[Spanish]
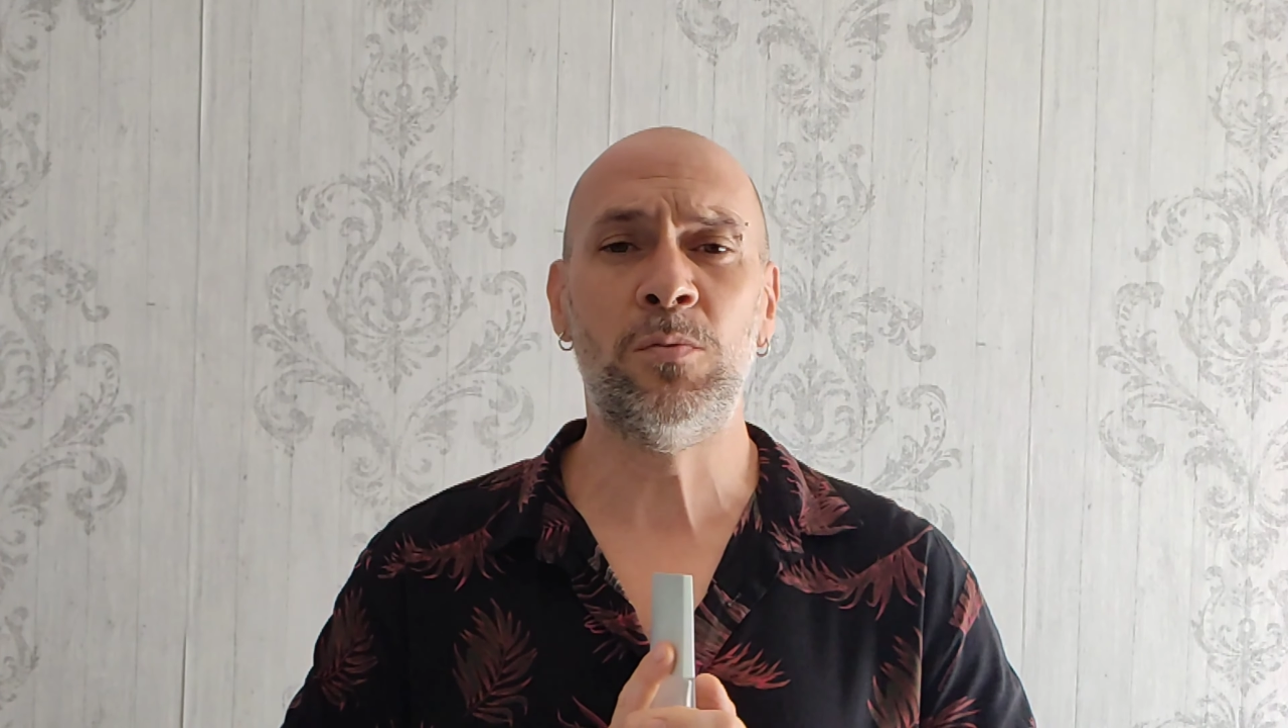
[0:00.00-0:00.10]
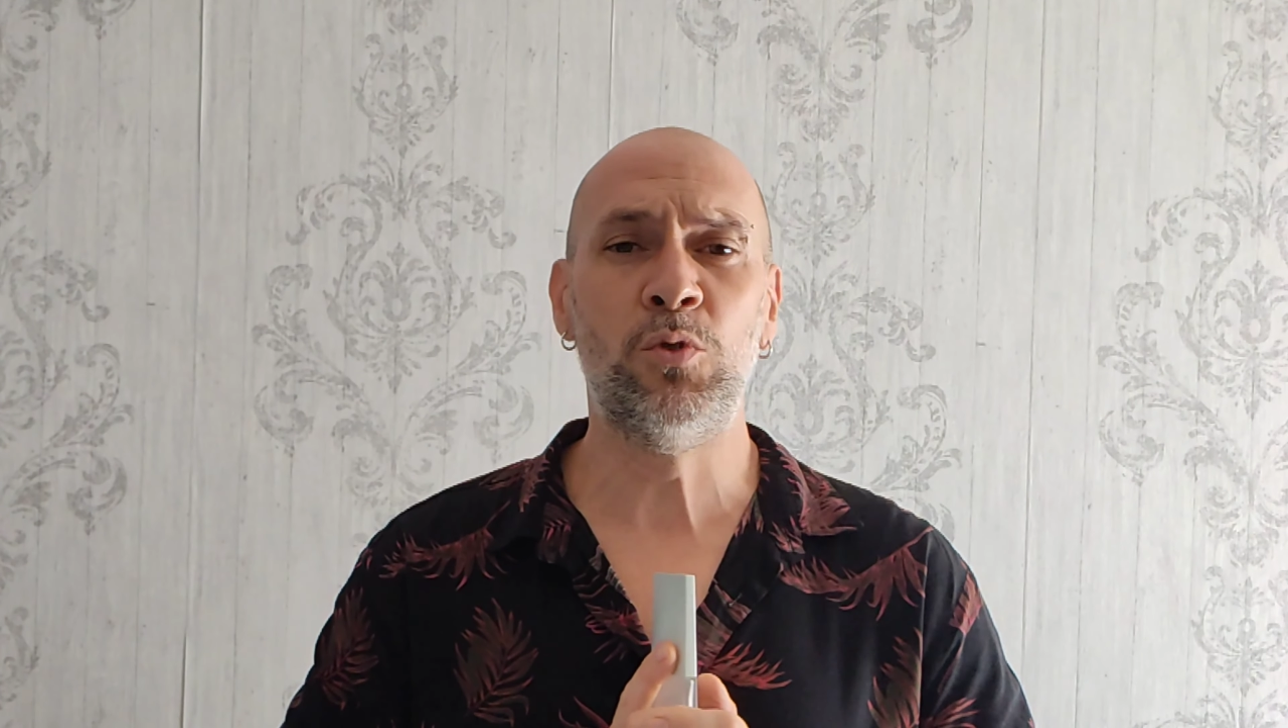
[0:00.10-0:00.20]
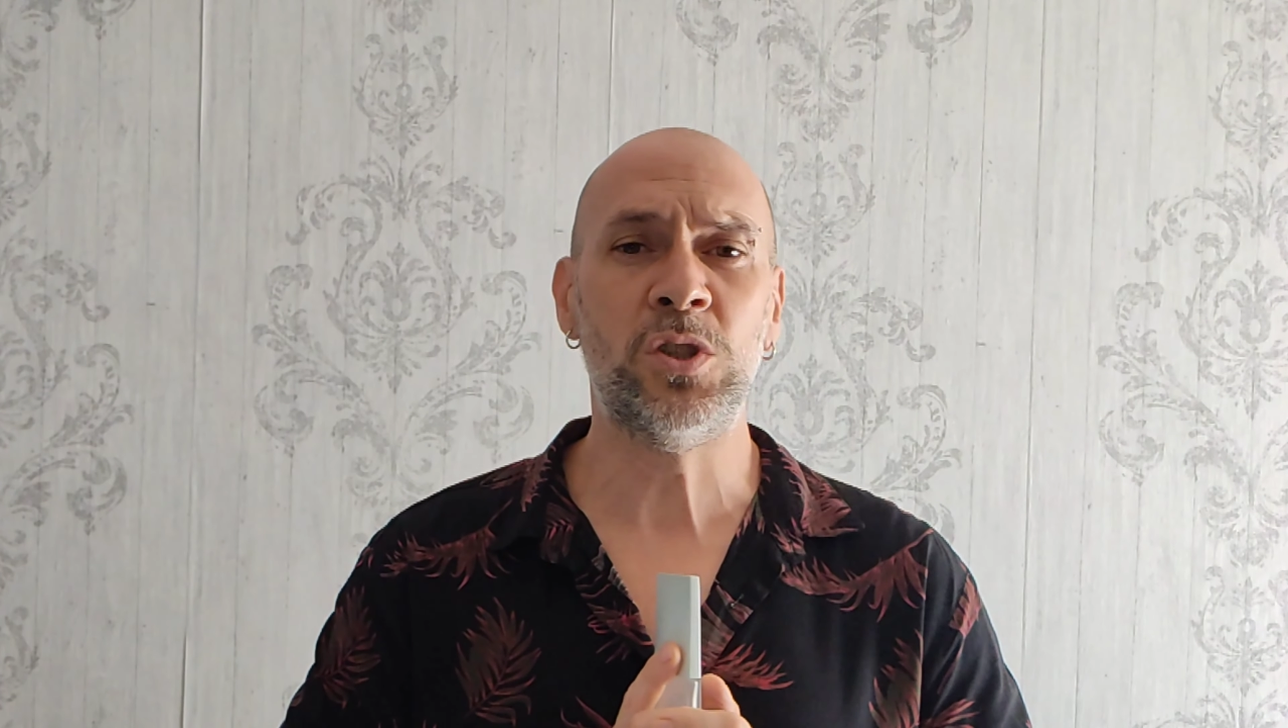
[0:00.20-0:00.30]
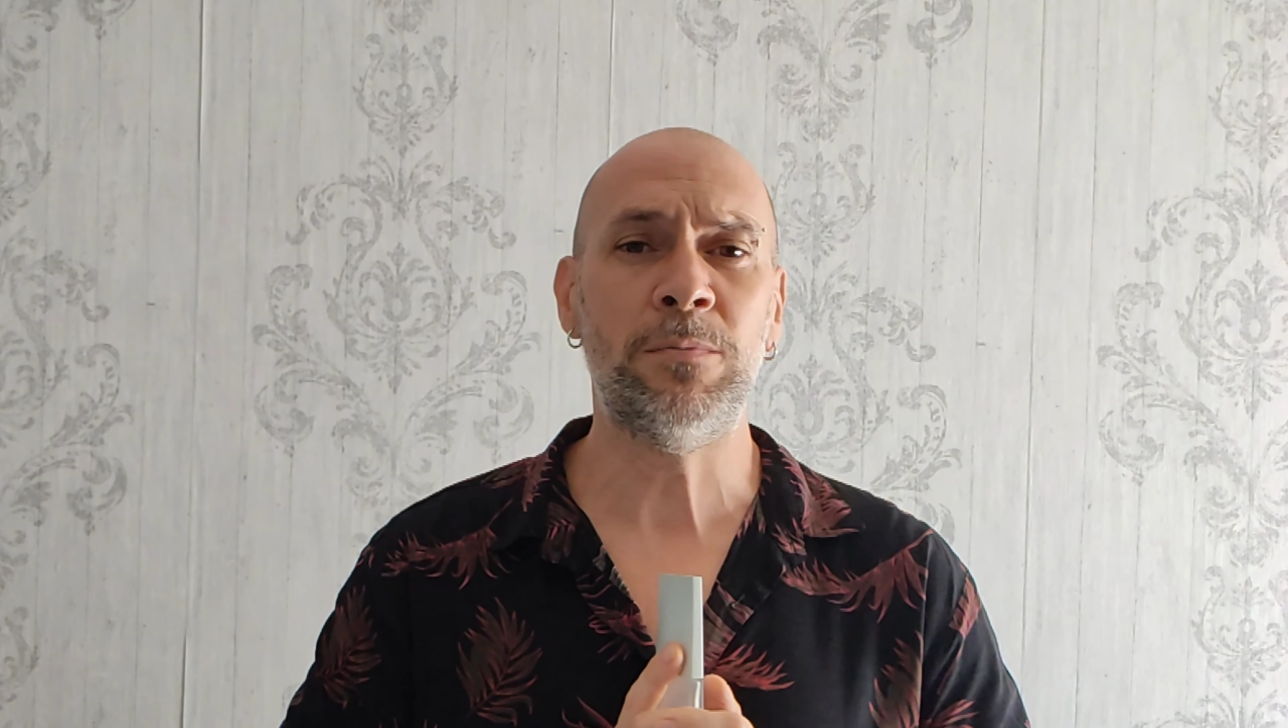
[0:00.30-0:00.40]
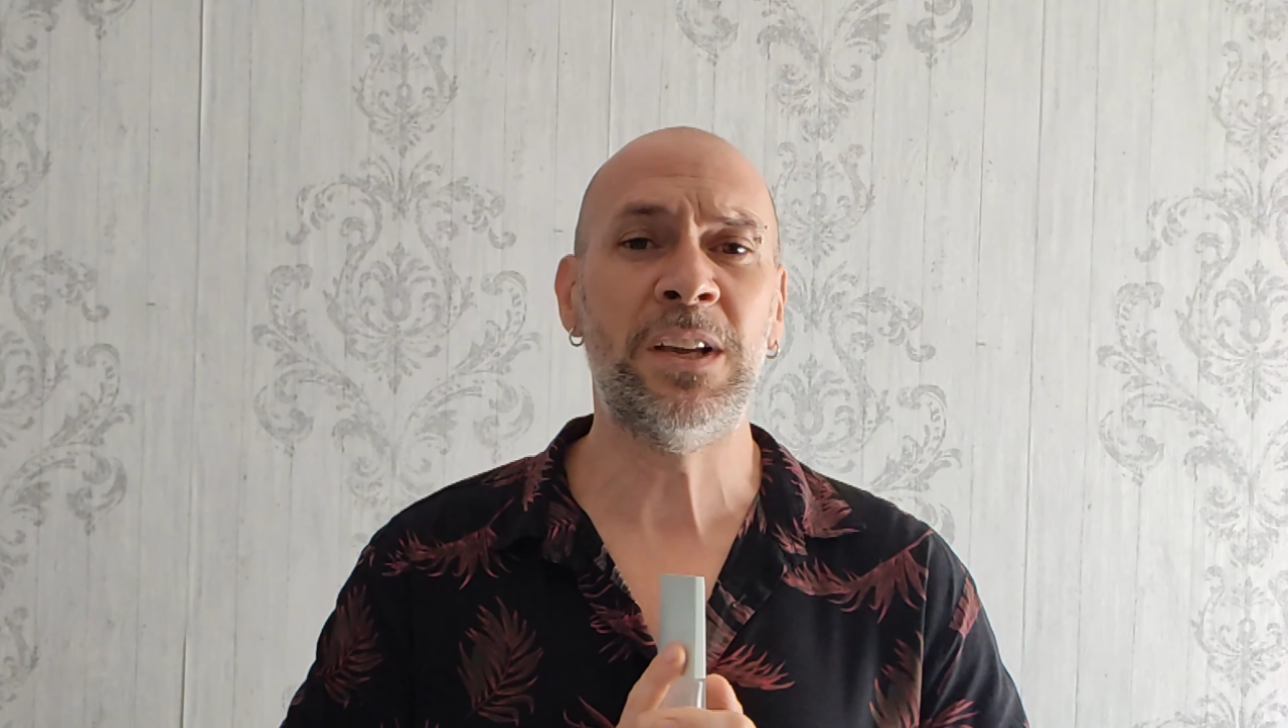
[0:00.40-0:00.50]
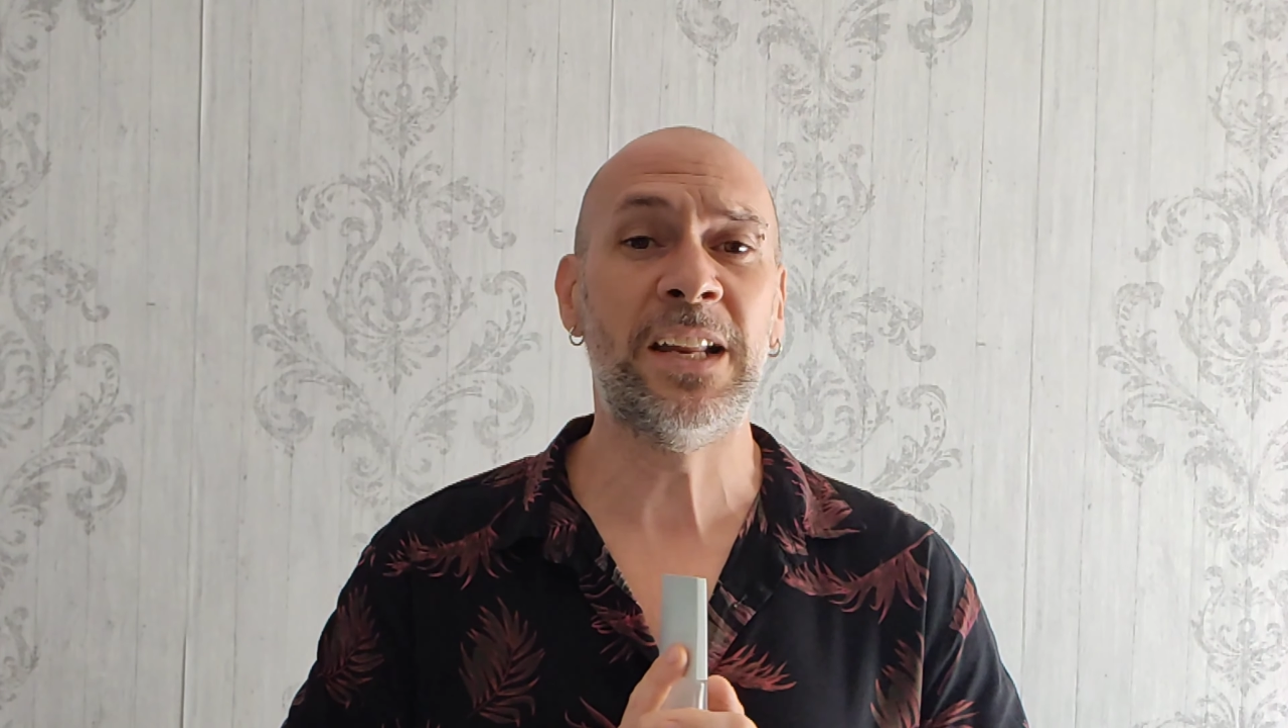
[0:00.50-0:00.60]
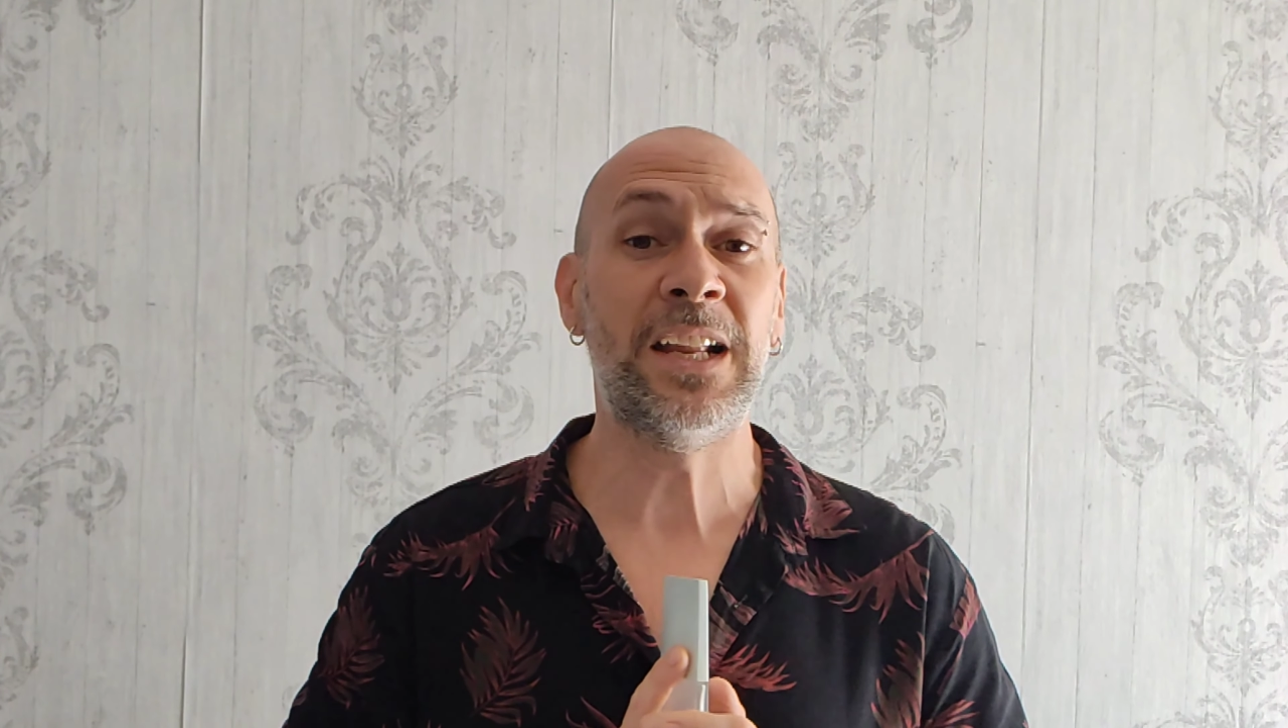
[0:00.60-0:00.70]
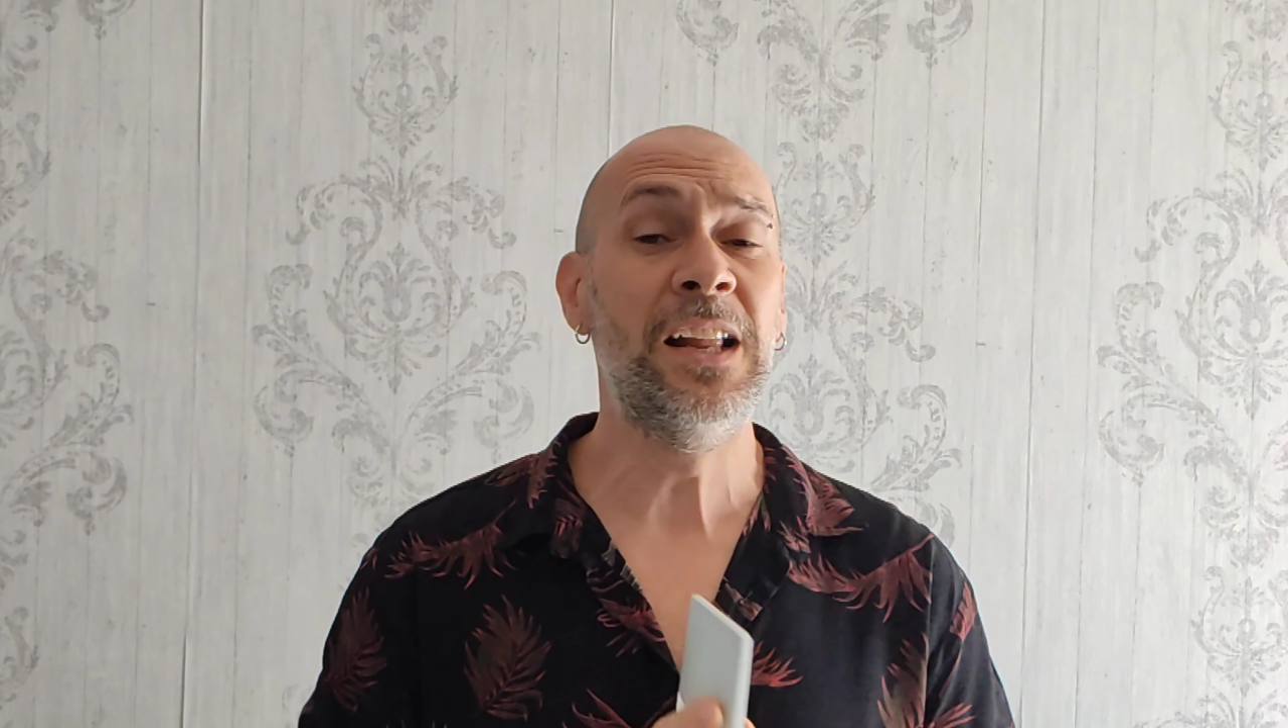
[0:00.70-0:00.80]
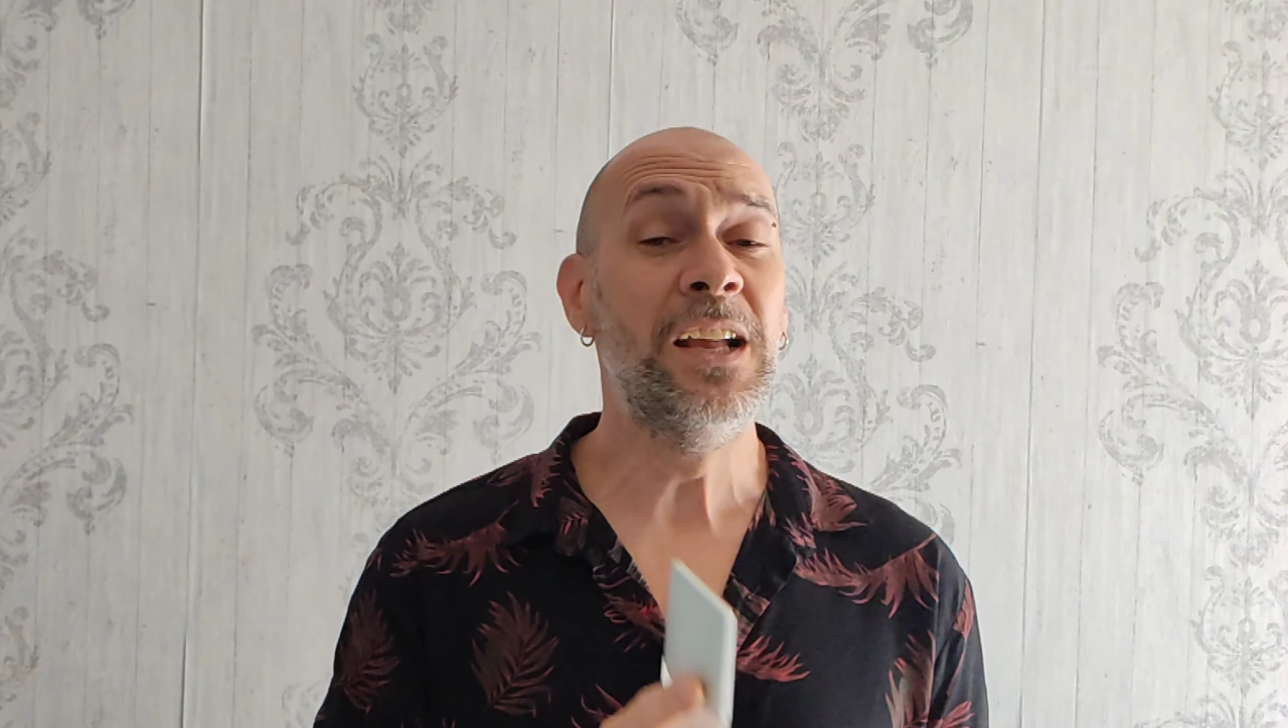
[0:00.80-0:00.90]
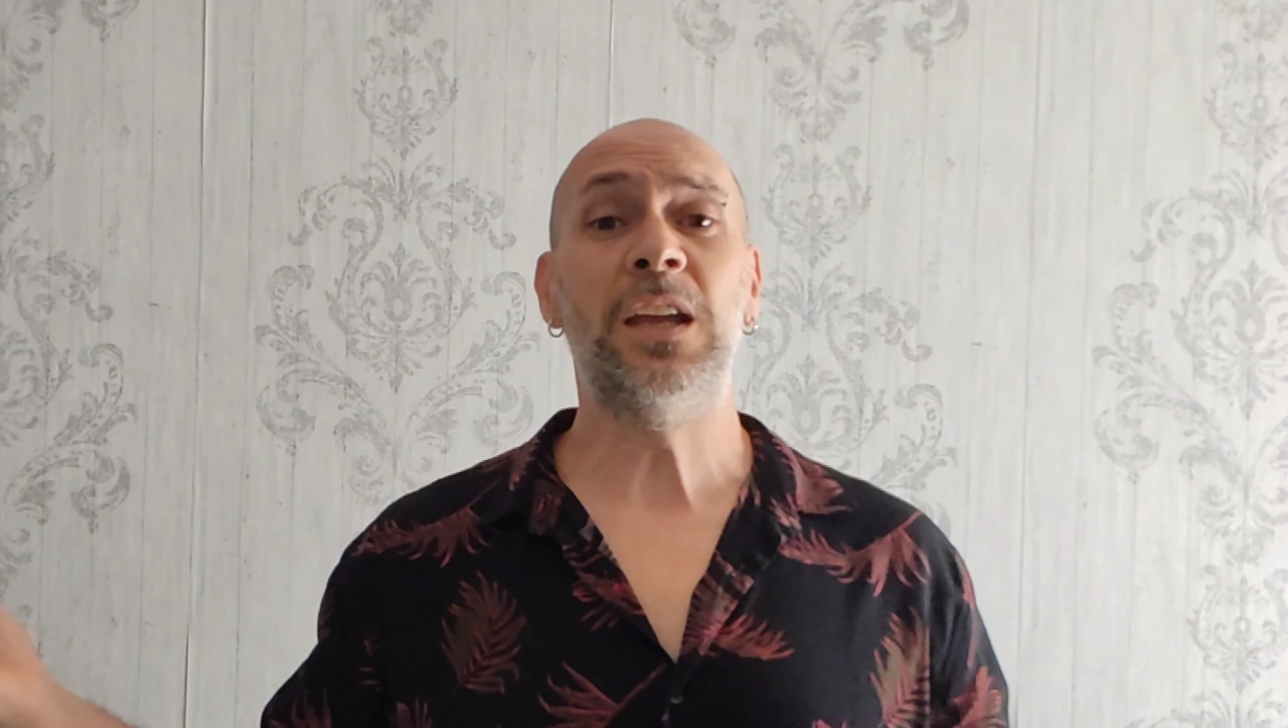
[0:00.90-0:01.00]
mucho a mi canal